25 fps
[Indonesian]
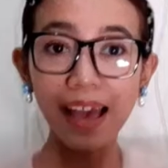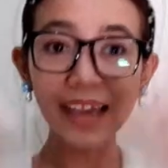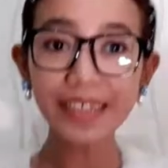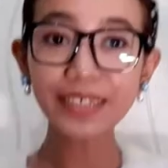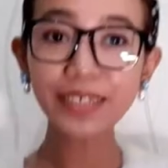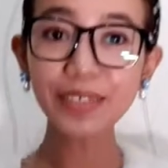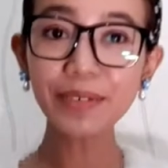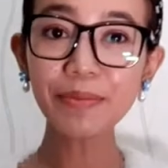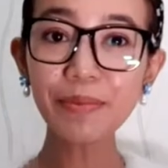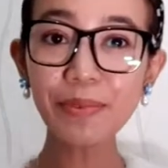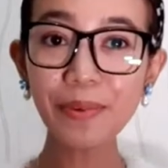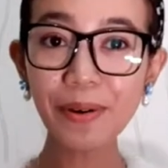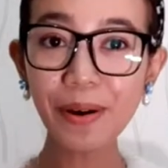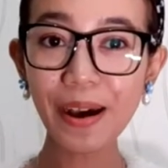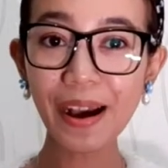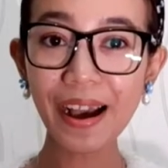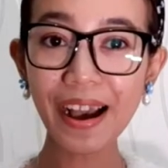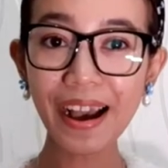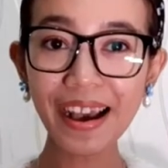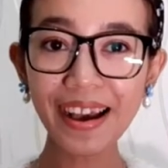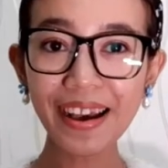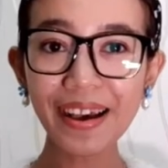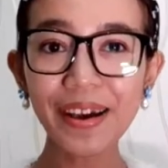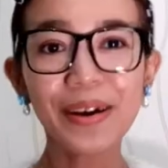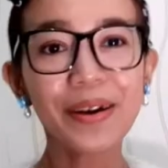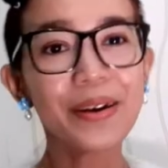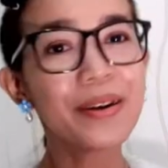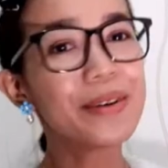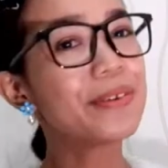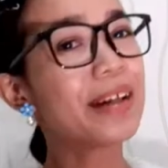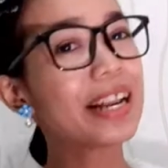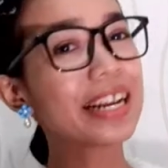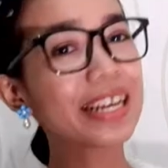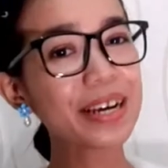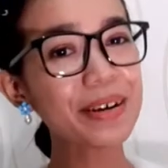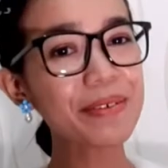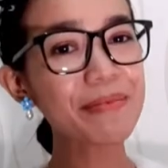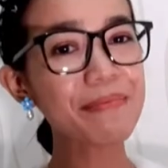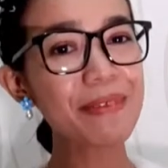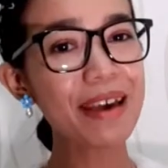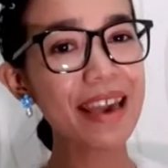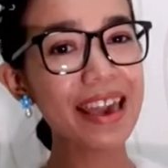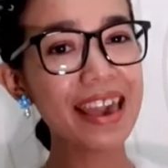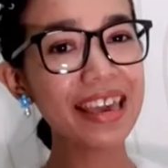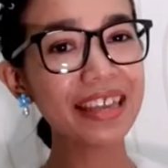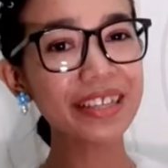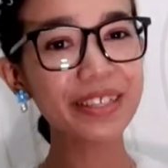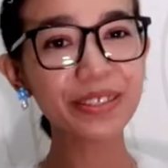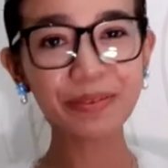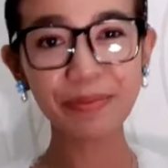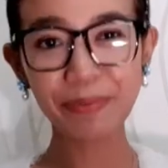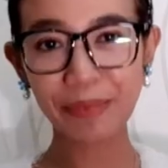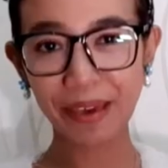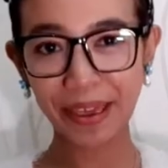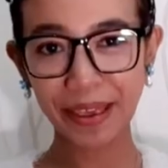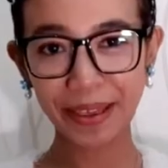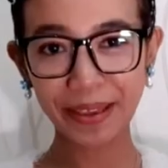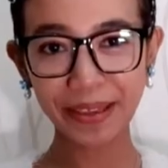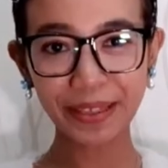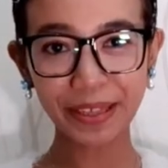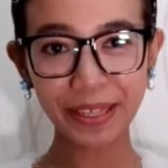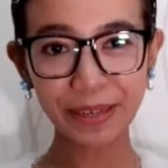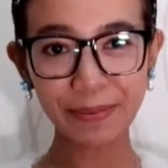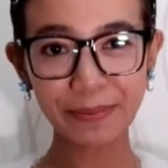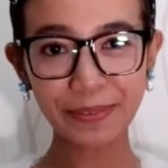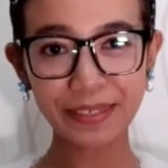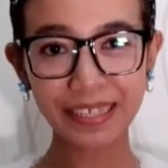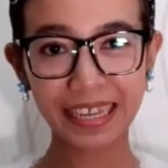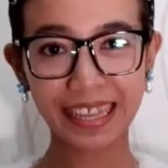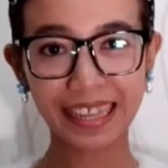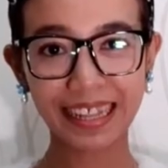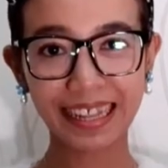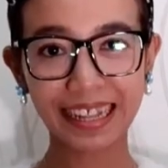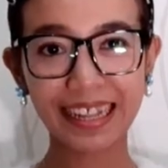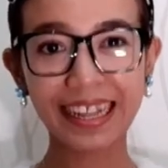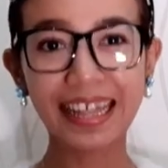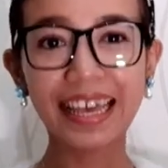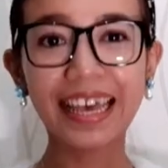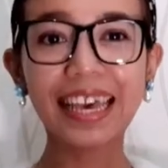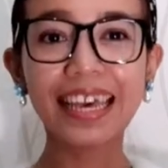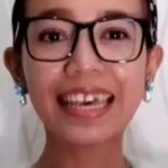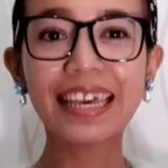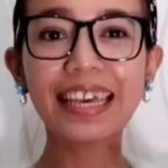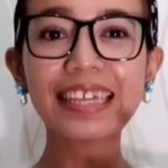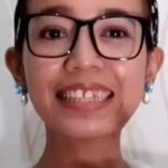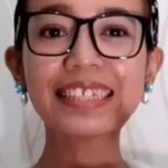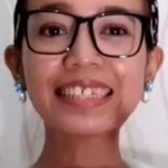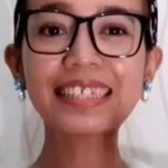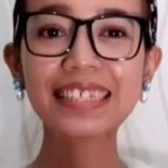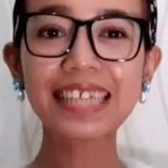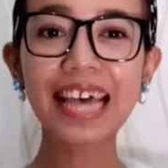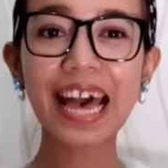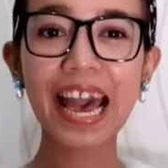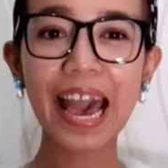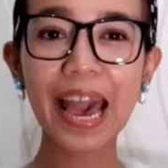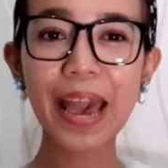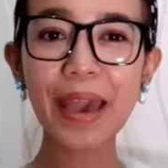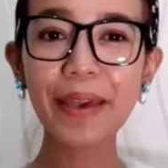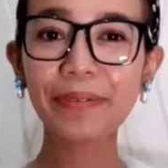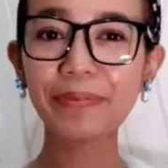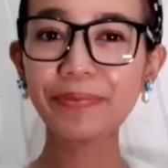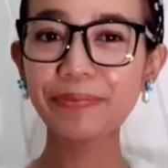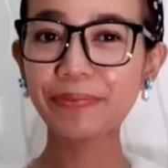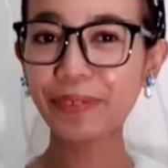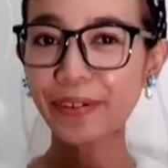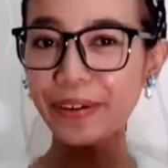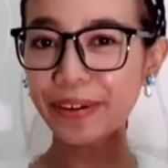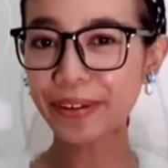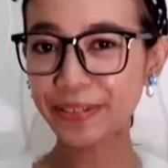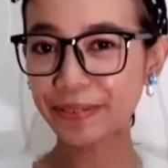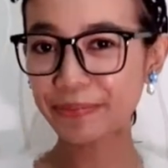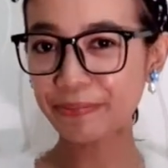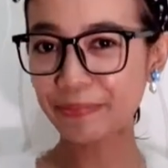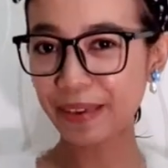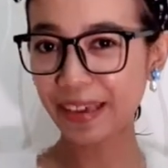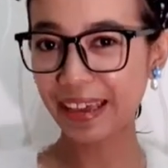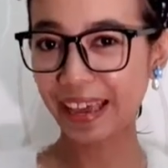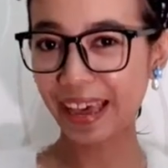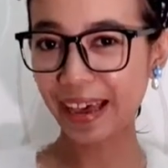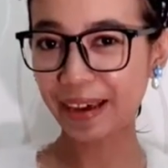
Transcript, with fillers: Hai semua, welcome back to my YouTube channel. It's time for Speak